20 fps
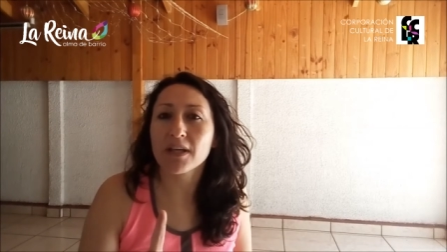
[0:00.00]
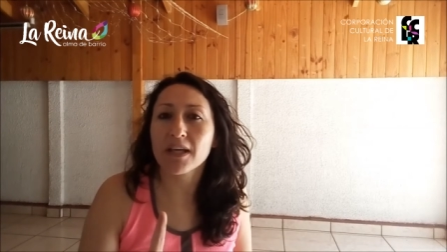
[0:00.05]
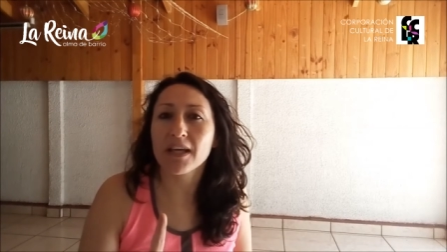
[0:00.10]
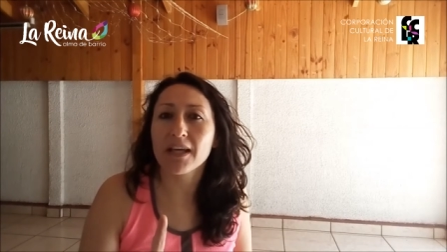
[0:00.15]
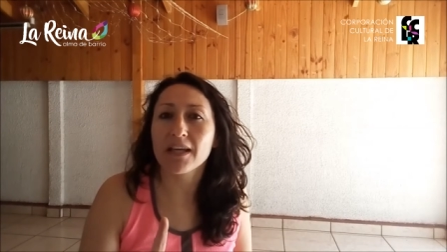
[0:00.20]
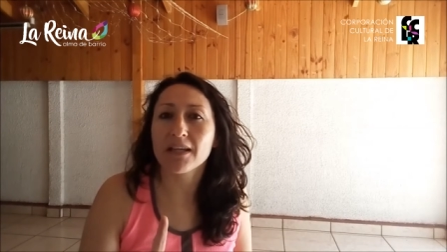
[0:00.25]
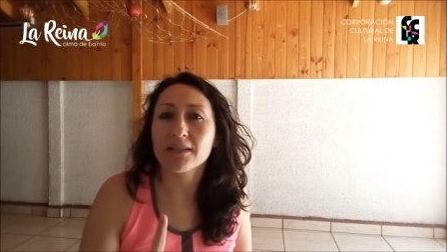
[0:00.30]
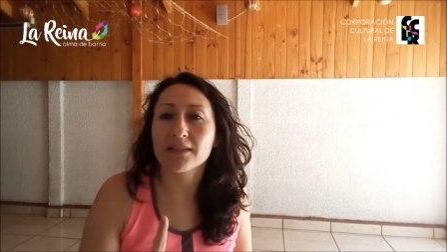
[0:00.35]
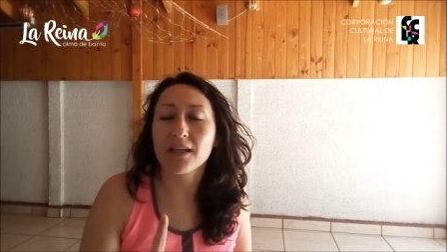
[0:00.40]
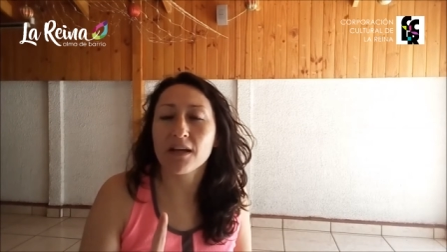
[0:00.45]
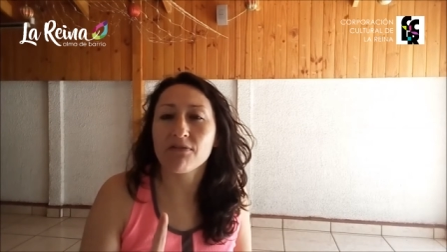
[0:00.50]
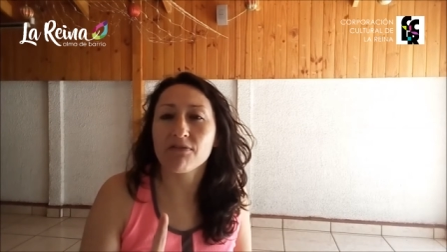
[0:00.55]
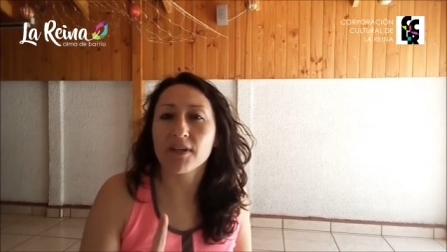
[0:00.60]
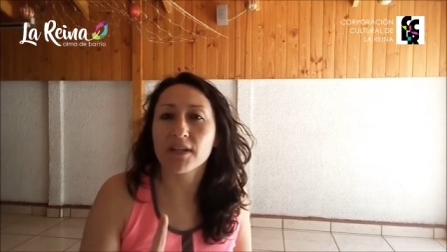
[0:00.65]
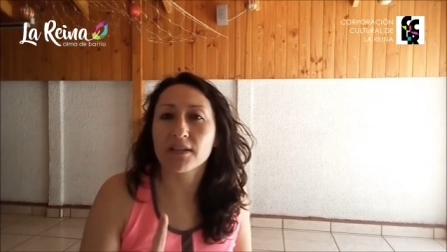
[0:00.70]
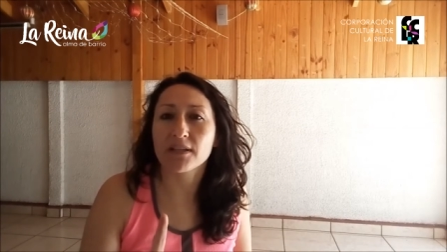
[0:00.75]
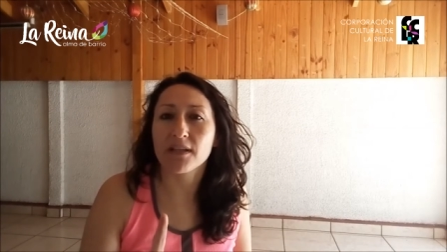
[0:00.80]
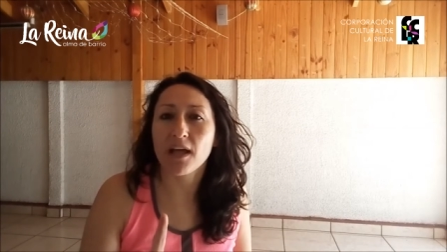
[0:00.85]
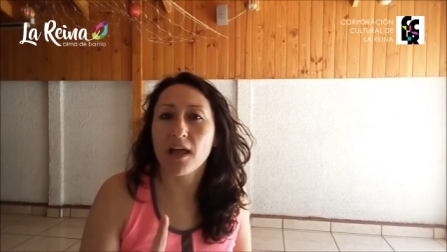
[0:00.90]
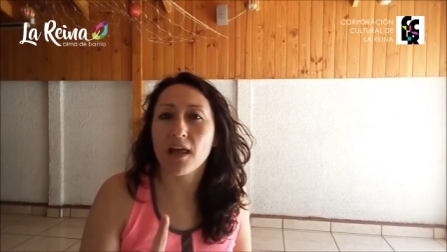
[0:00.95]
que está
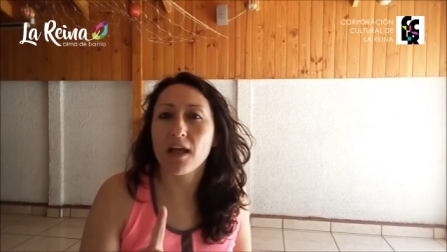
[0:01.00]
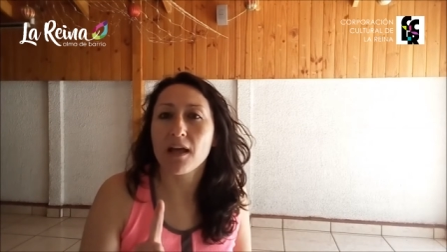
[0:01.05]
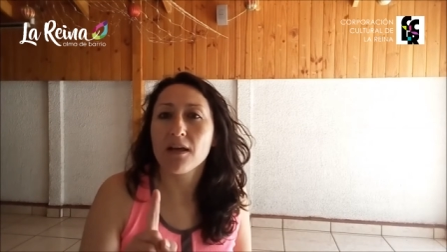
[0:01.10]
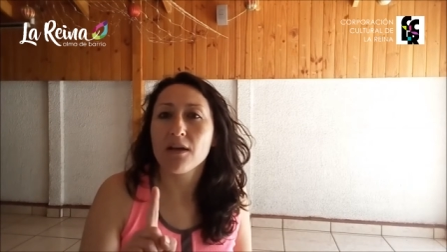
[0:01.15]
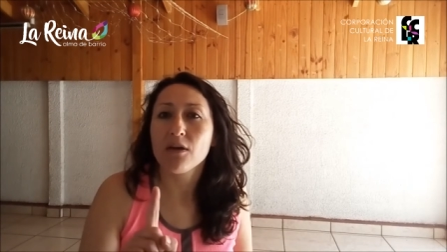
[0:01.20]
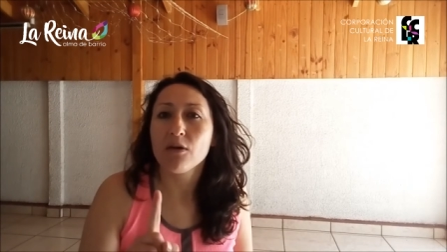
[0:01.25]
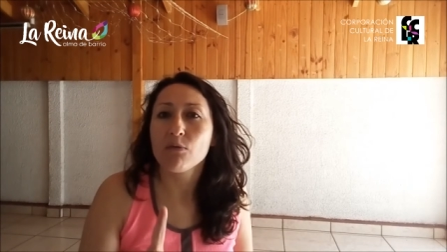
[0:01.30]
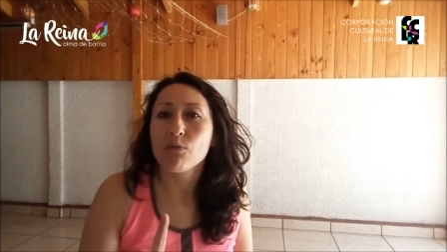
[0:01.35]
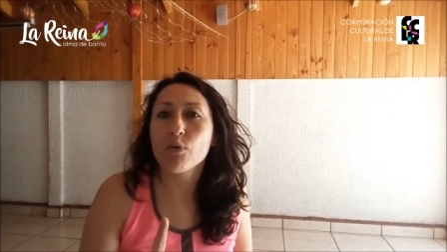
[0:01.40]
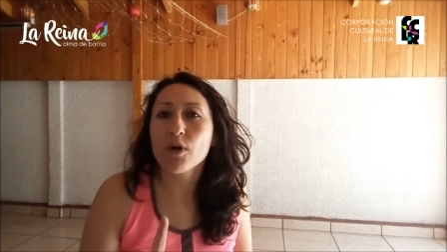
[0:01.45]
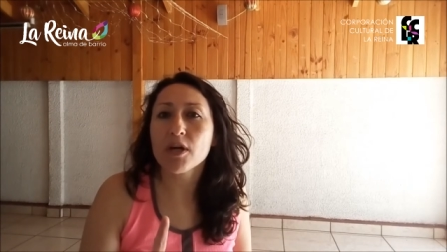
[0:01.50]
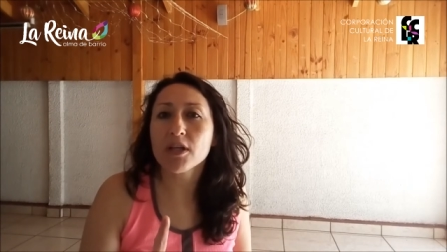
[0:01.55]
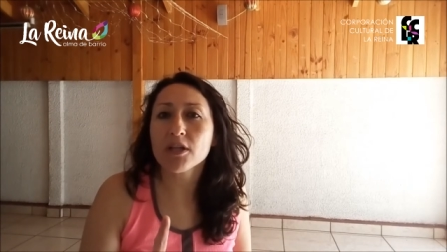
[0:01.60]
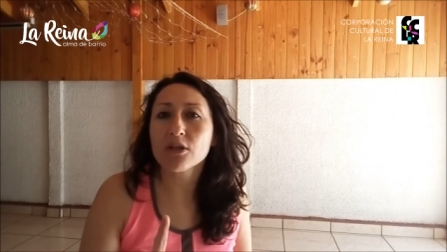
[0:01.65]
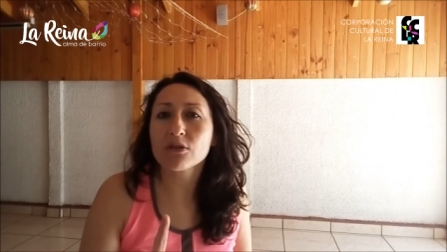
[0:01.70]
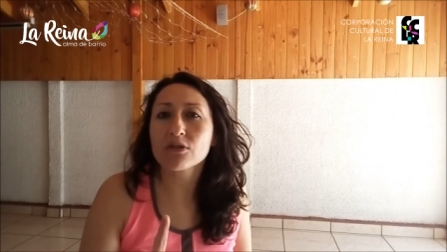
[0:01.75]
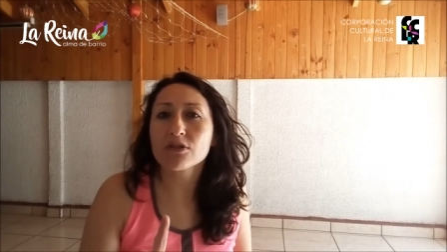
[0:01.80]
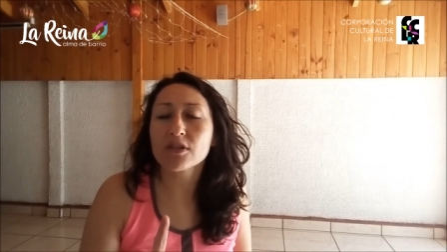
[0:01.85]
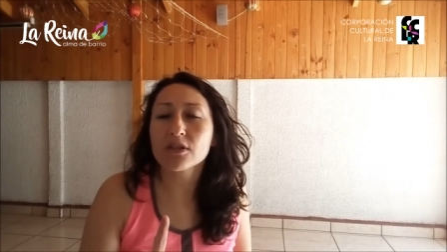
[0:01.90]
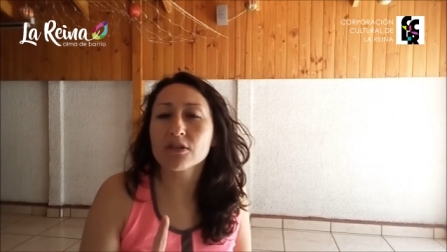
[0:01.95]
afectada
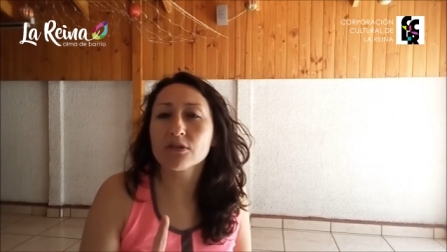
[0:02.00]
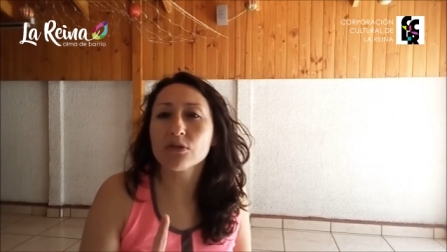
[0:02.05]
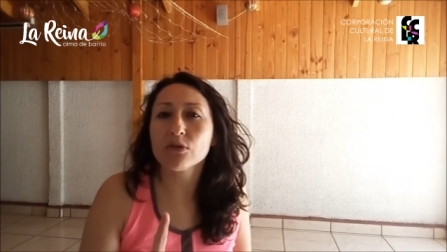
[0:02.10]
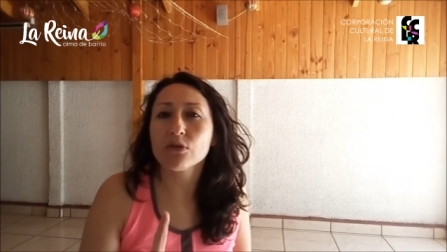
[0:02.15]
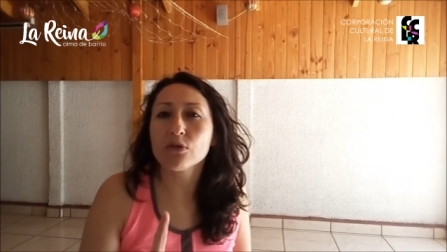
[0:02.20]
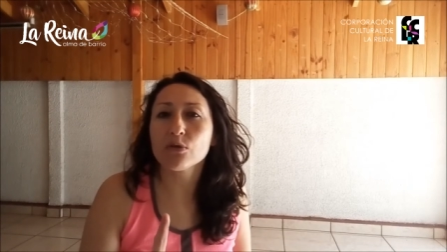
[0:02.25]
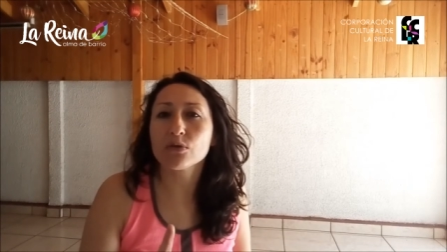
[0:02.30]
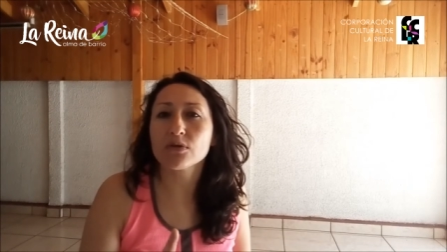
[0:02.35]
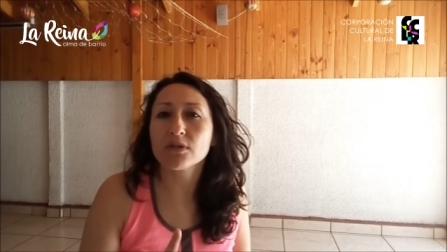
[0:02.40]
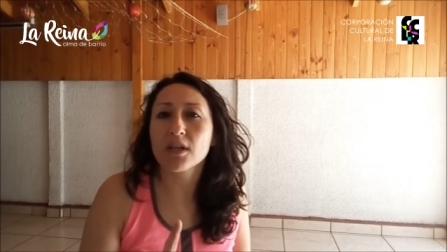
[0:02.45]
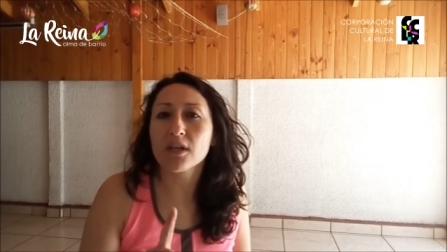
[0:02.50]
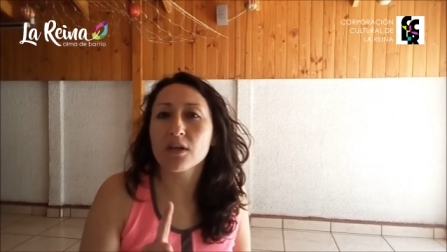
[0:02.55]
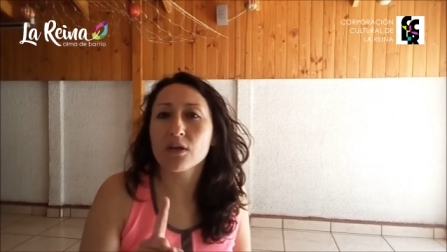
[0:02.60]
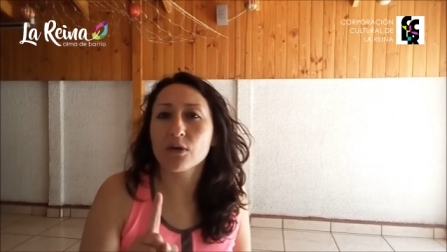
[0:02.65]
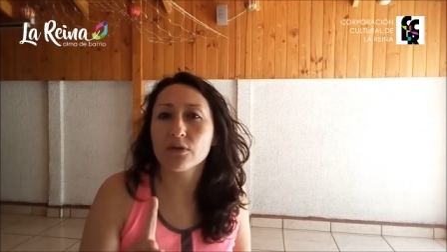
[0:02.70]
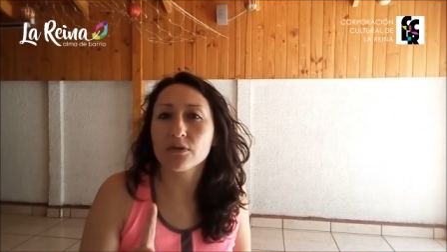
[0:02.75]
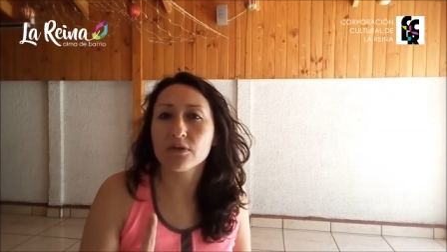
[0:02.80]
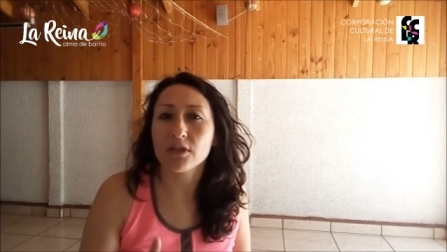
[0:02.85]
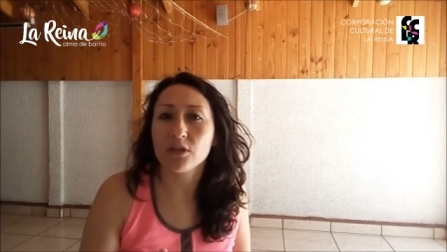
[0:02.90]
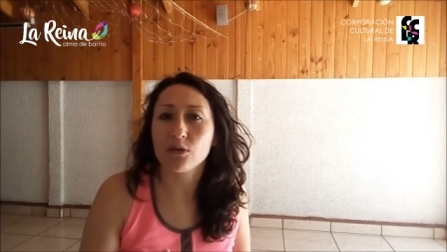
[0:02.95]
muestro, ¿cierto? Y ustedes
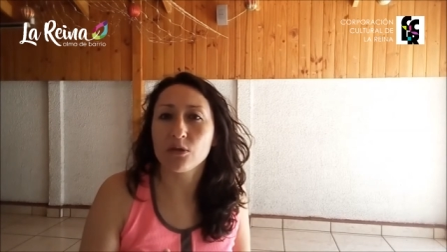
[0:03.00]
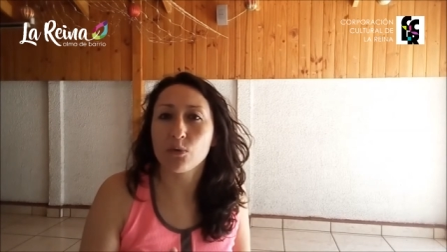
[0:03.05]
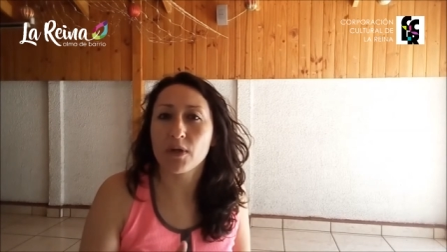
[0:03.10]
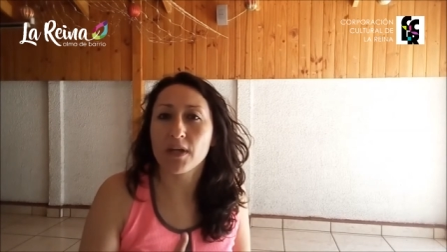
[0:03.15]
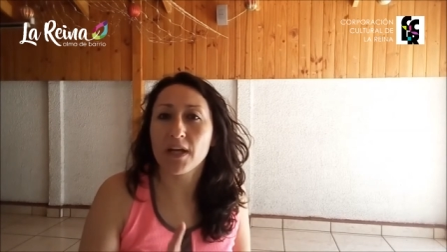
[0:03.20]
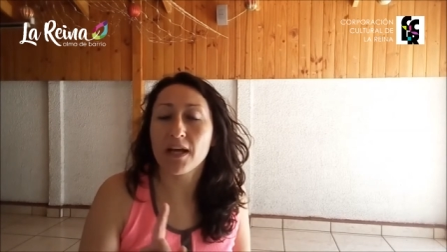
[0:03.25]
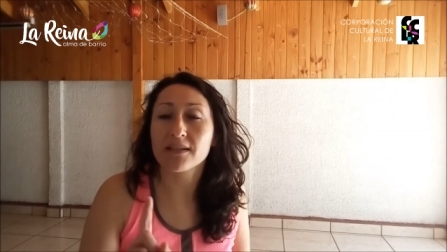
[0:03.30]
continúan.